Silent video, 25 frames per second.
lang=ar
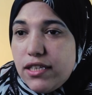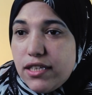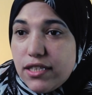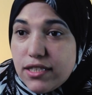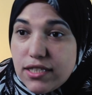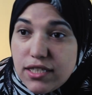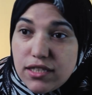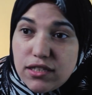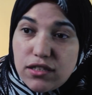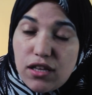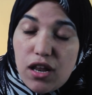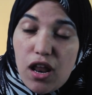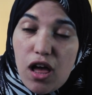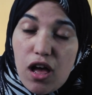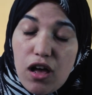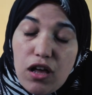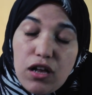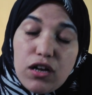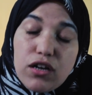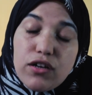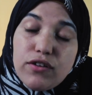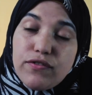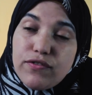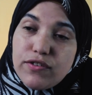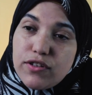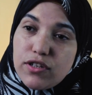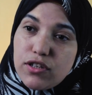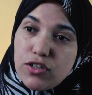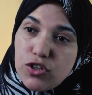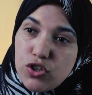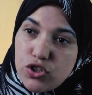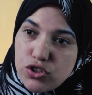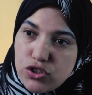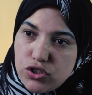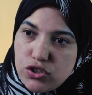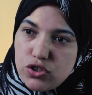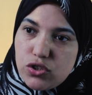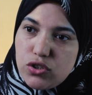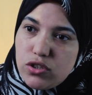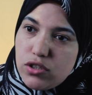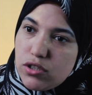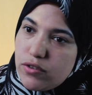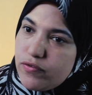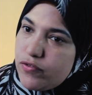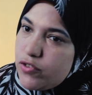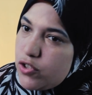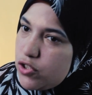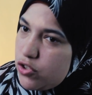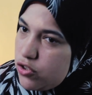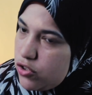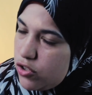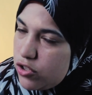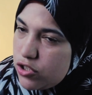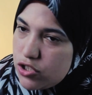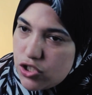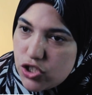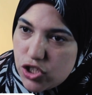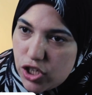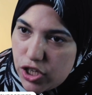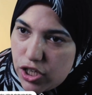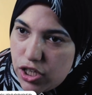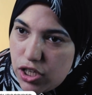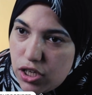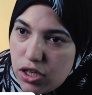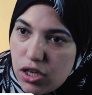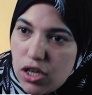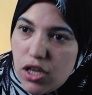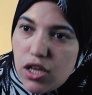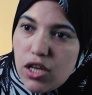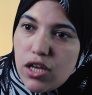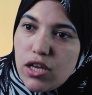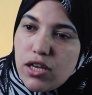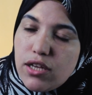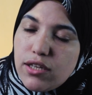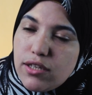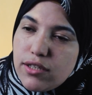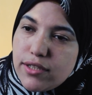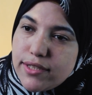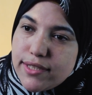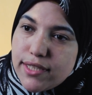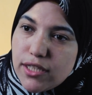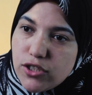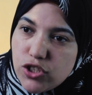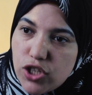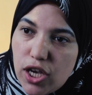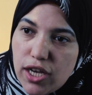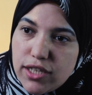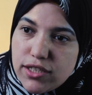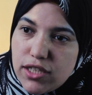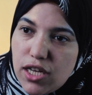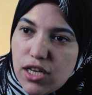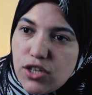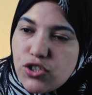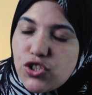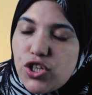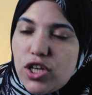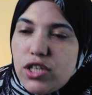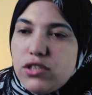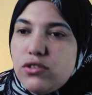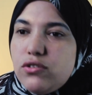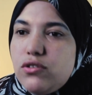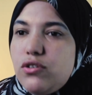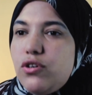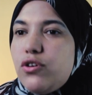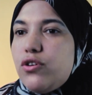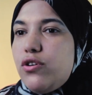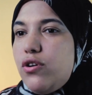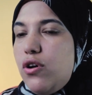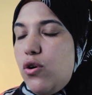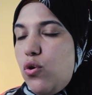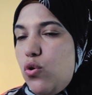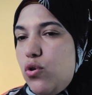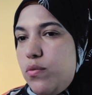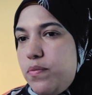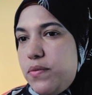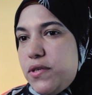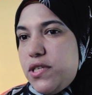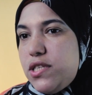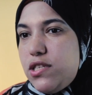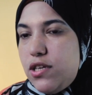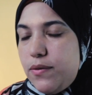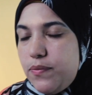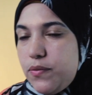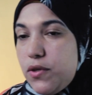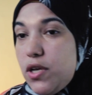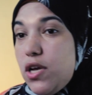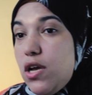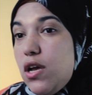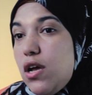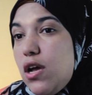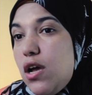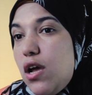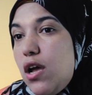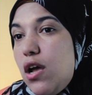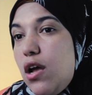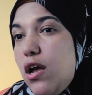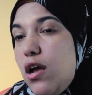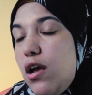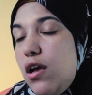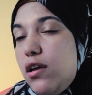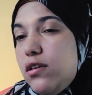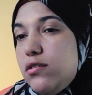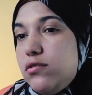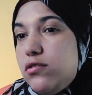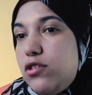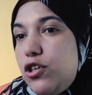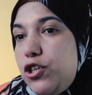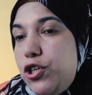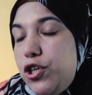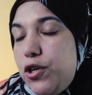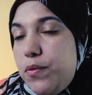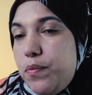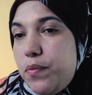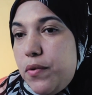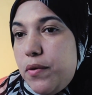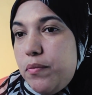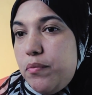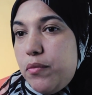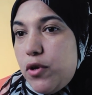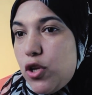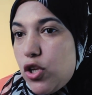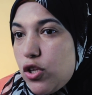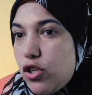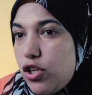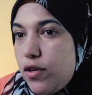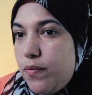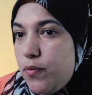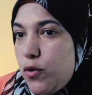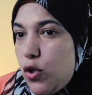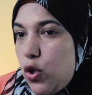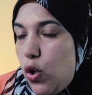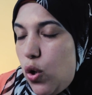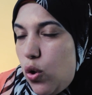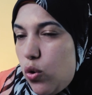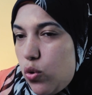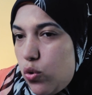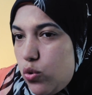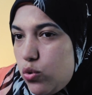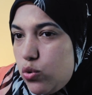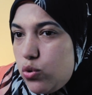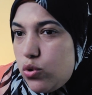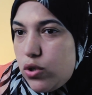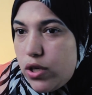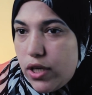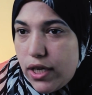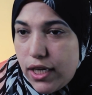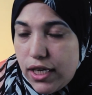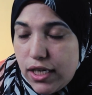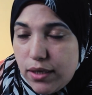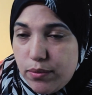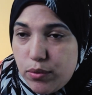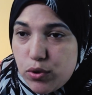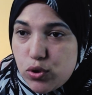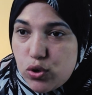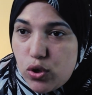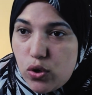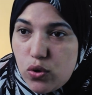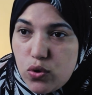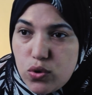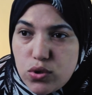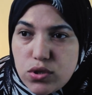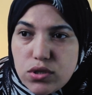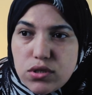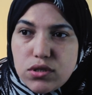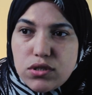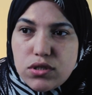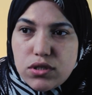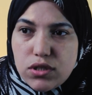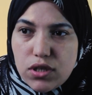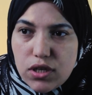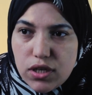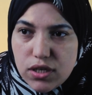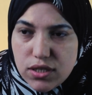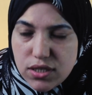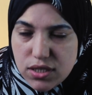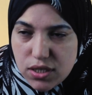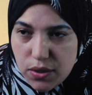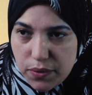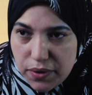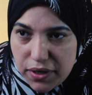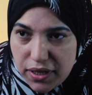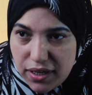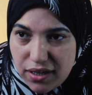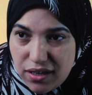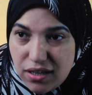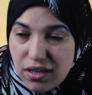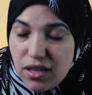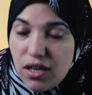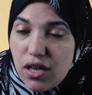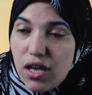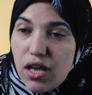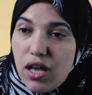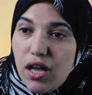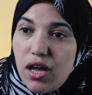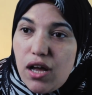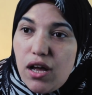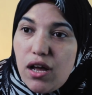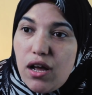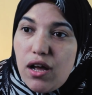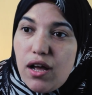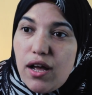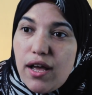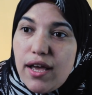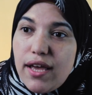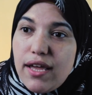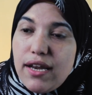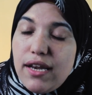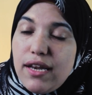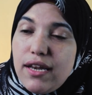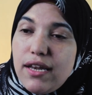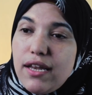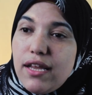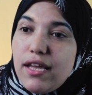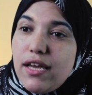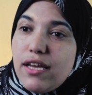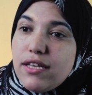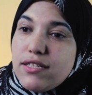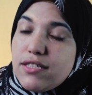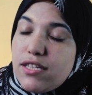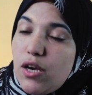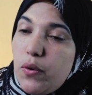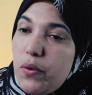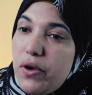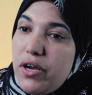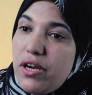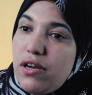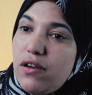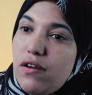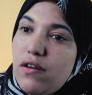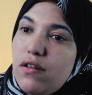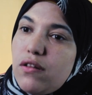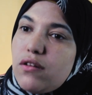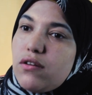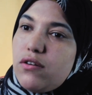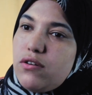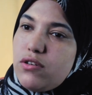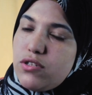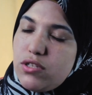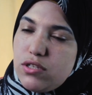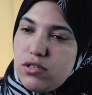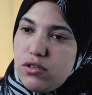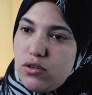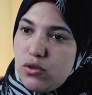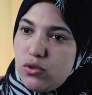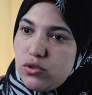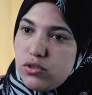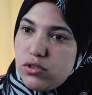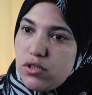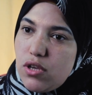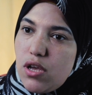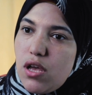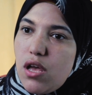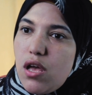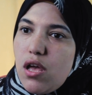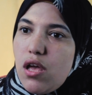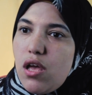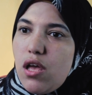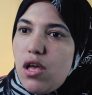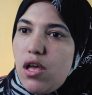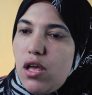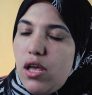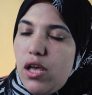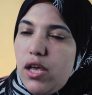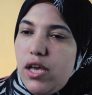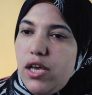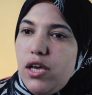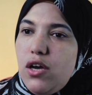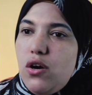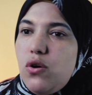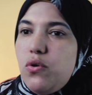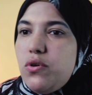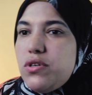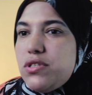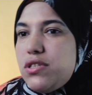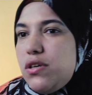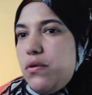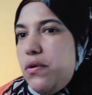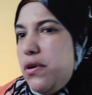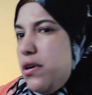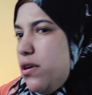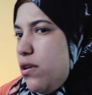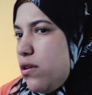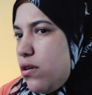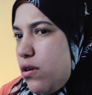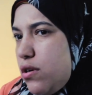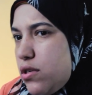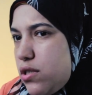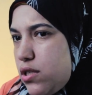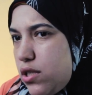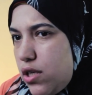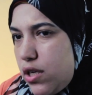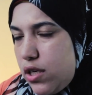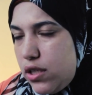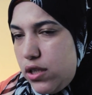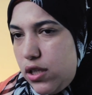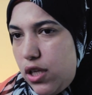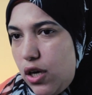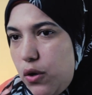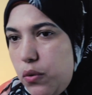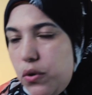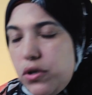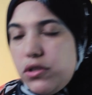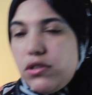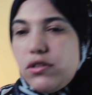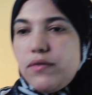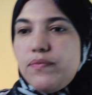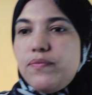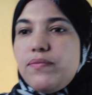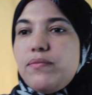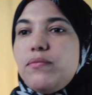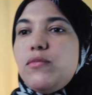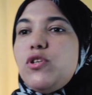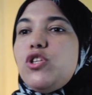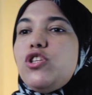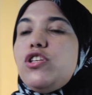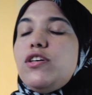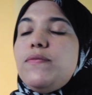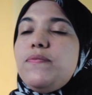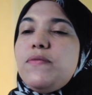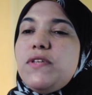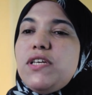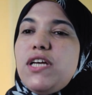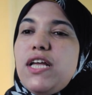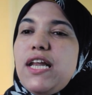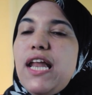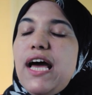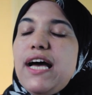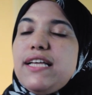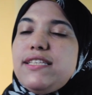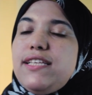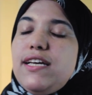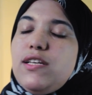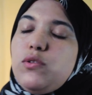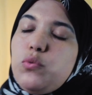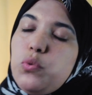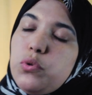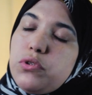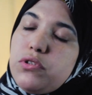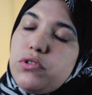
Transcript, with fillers: للست الحق في الاختيار في اختيار الشريك شأنها شأن الرجل بالظبط طيب من ضمن الحقوق اللي بتخص الزواج زواج القاصرات ايه هو زواج القاصرات دوت من ضمن العادات